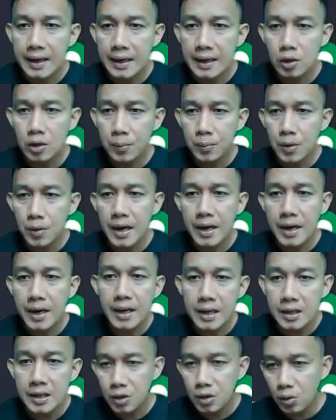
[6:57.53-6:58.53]
ito po
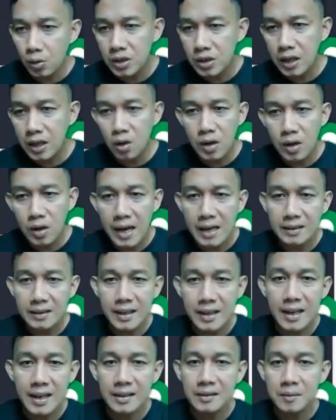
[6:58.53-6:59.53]
ay, so, zero
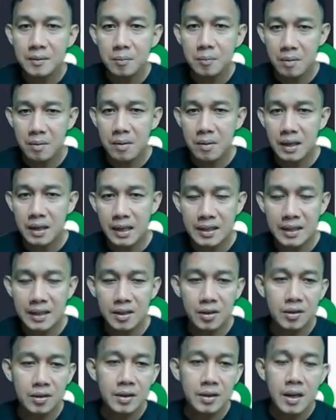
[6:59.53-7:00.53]
lahat yan para makita
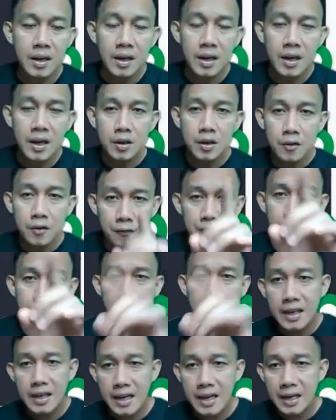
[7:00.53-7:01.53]
nyo. Yung
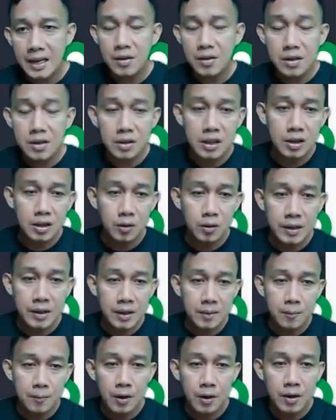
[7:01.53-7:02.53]
first na gagawin nyo dito,
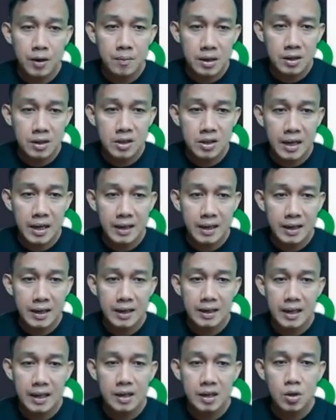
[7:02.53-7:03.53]
pwede po kayong
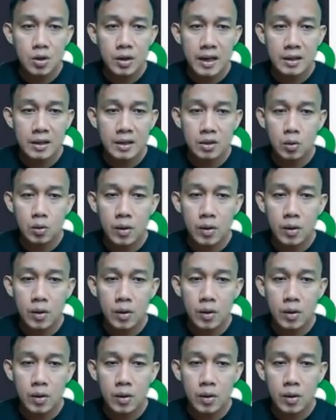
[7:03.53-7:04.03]
mag-check-in and you get